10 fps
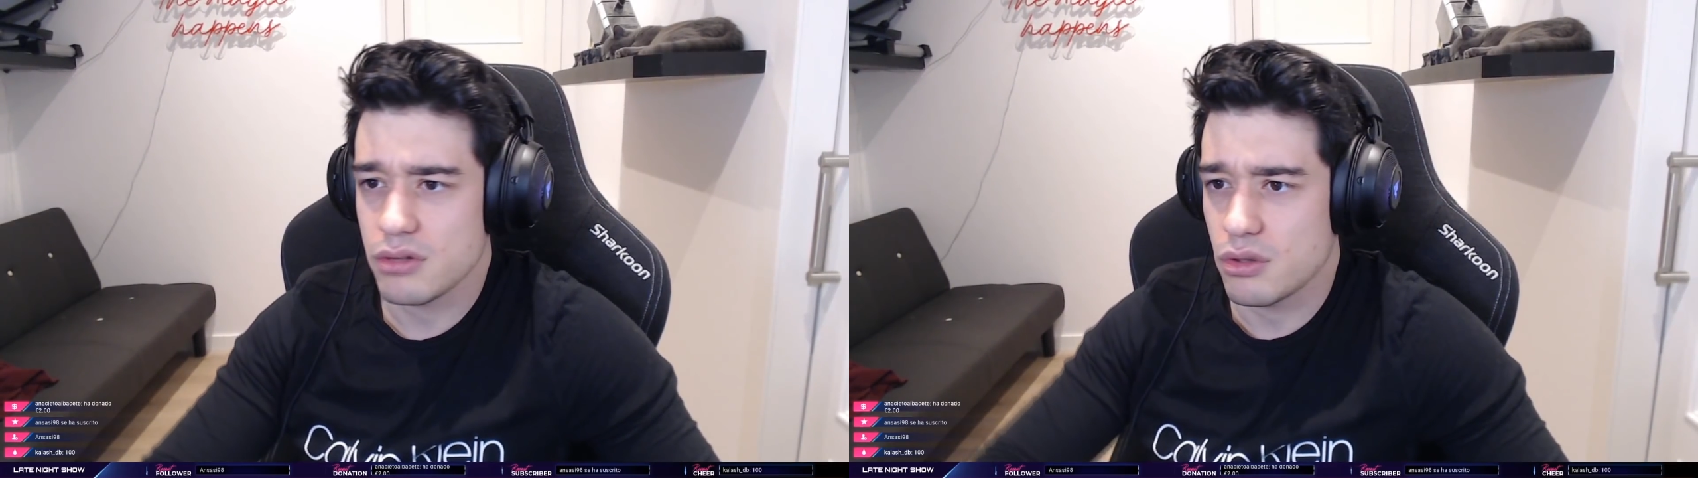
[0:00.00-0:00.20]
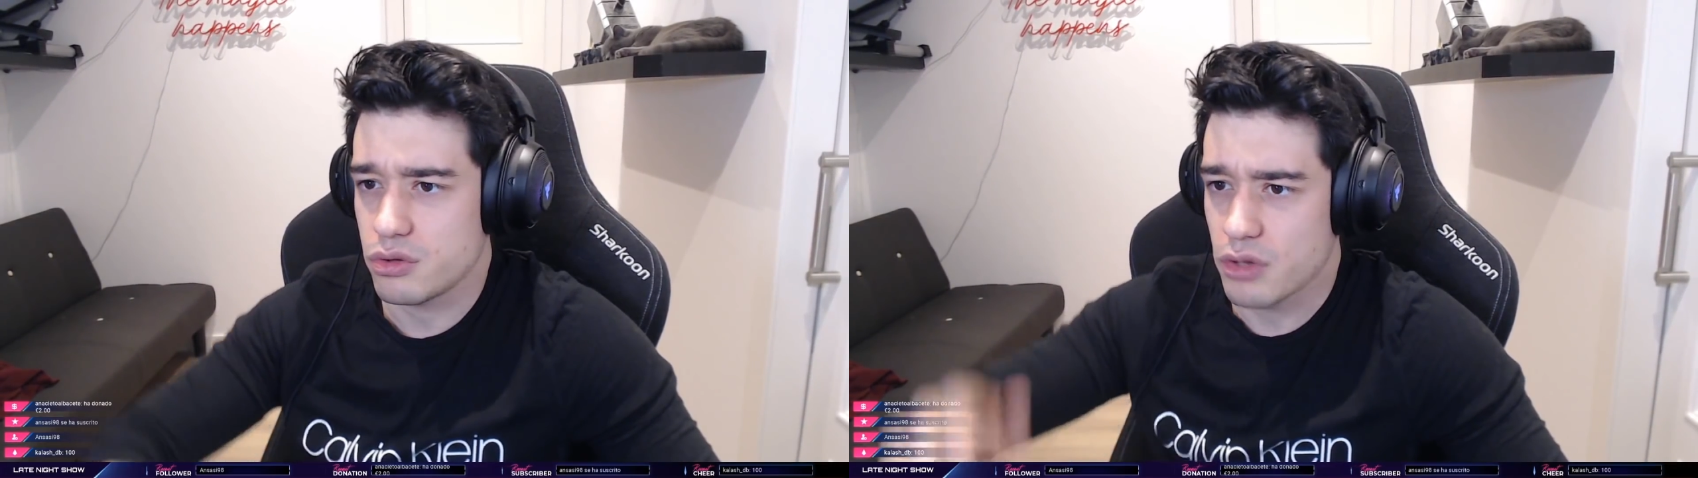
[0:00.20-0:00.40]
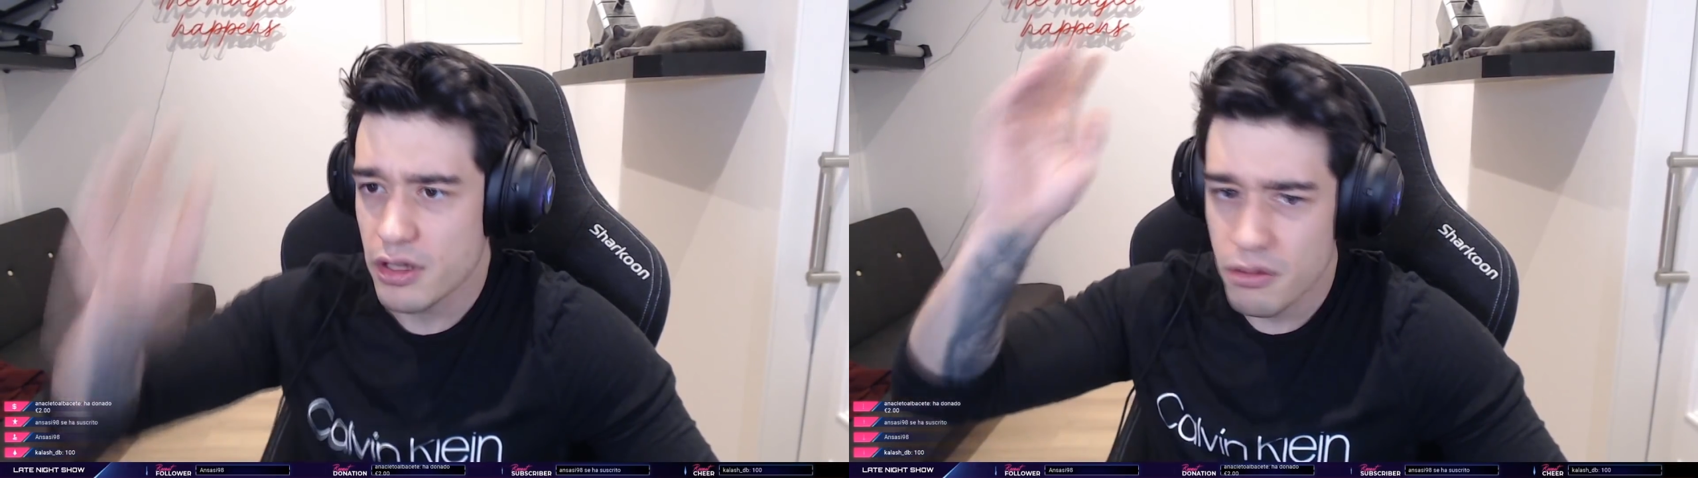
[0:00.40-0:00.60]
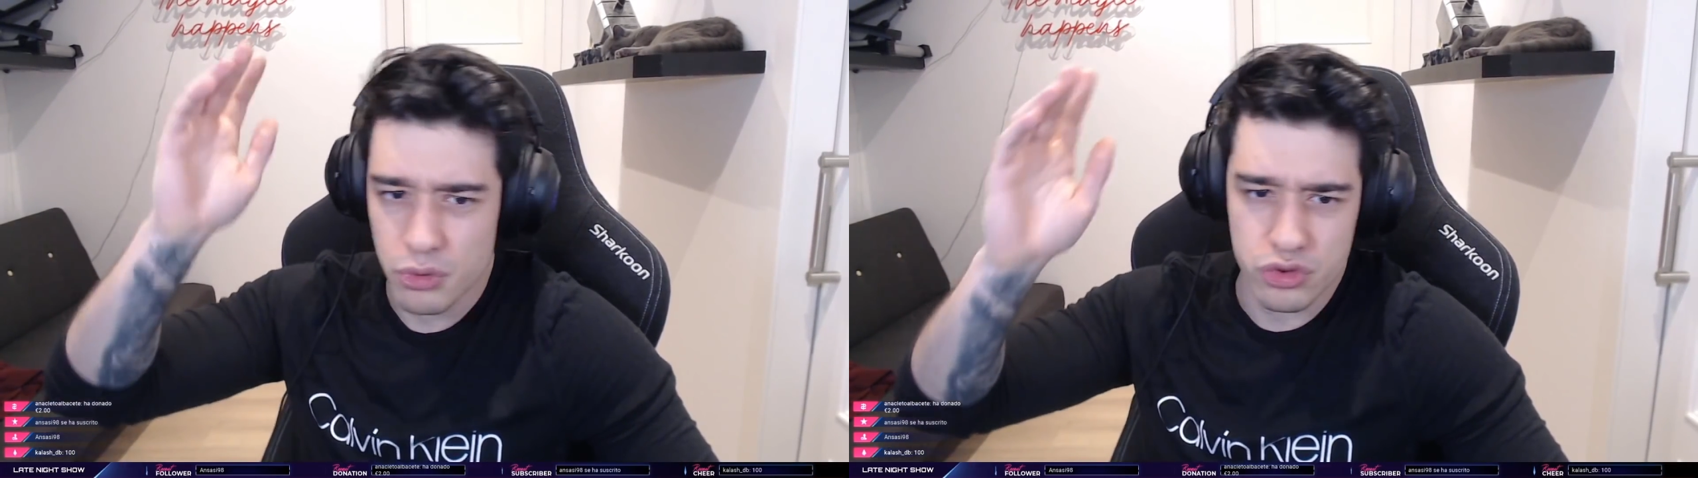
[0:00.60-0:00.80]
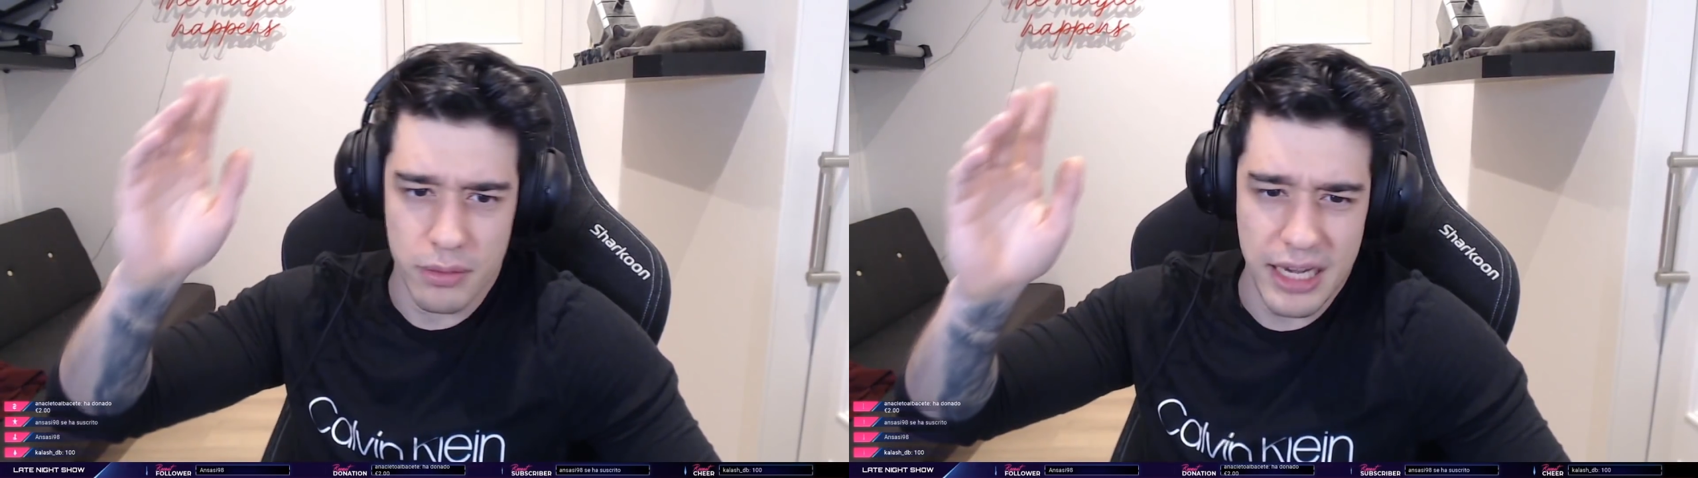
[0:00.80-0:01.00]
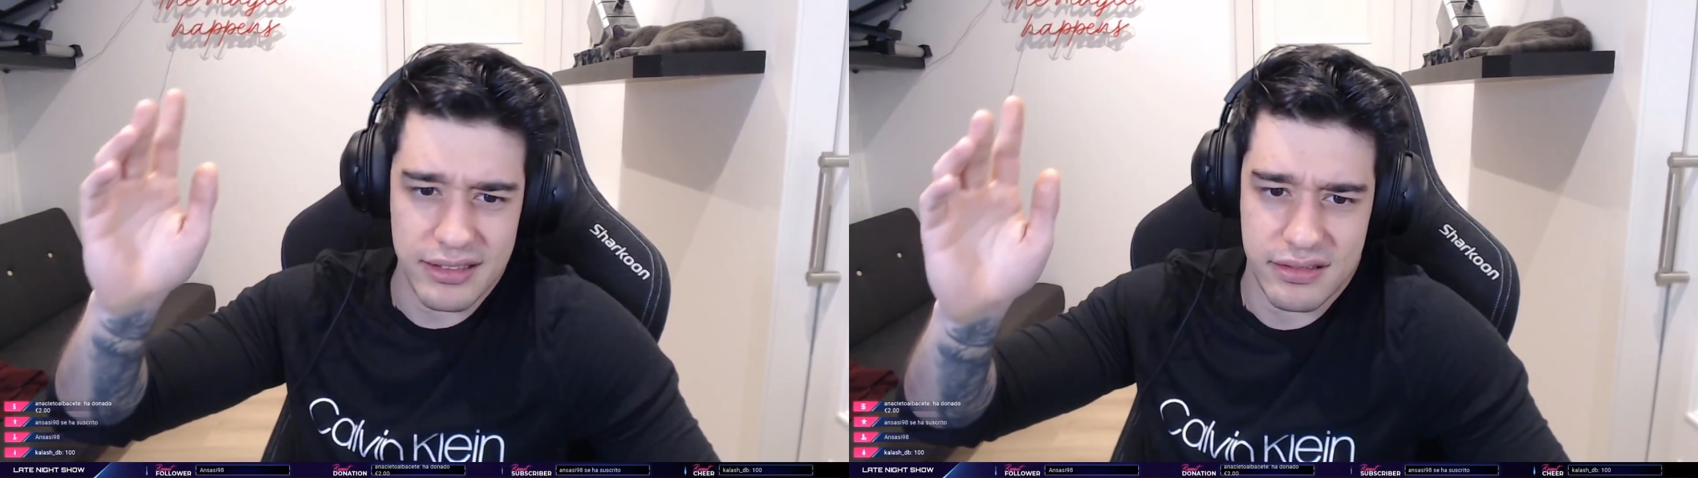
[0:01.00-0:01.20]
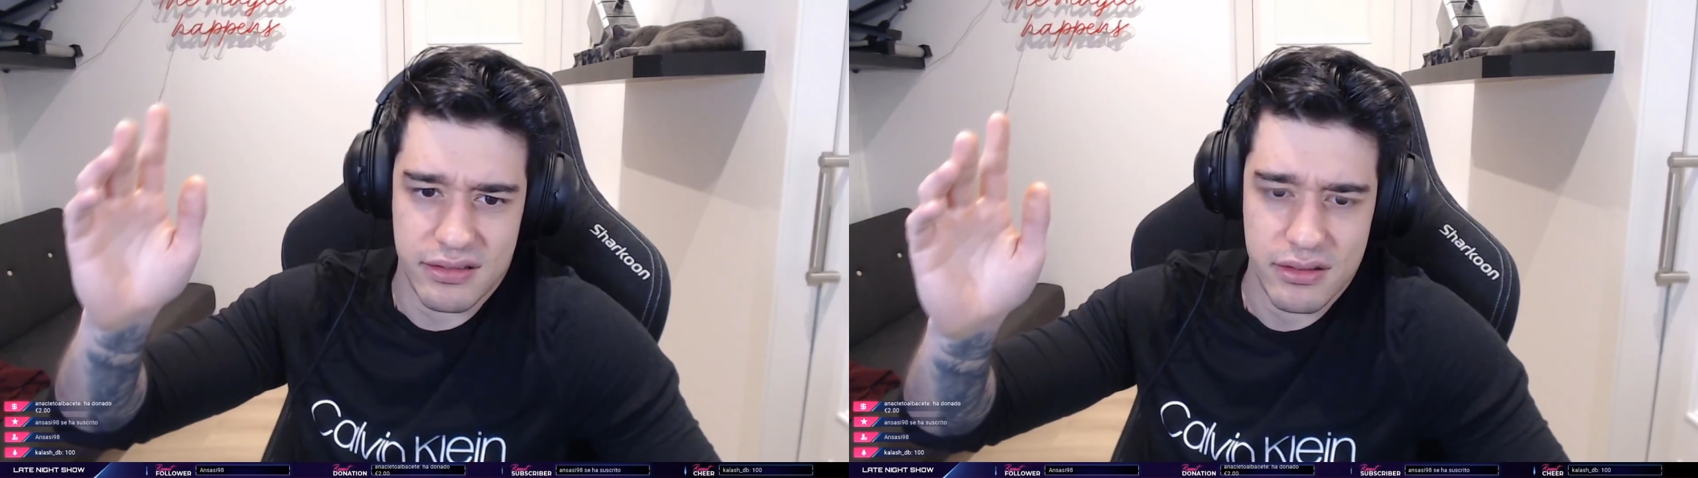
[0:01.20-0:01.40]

incluso ha ido mucho más.